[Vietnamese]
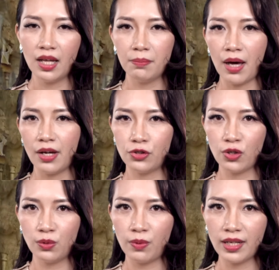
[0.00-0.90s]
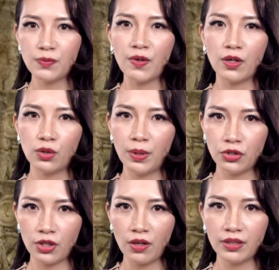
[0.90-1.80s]
mà John West và Robert
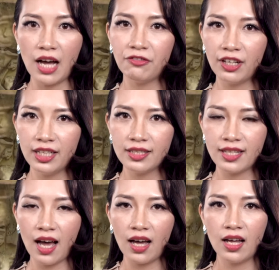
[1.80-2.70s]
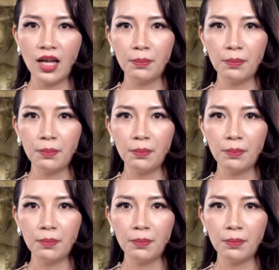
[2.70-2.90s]
Shock đã phát hiện ra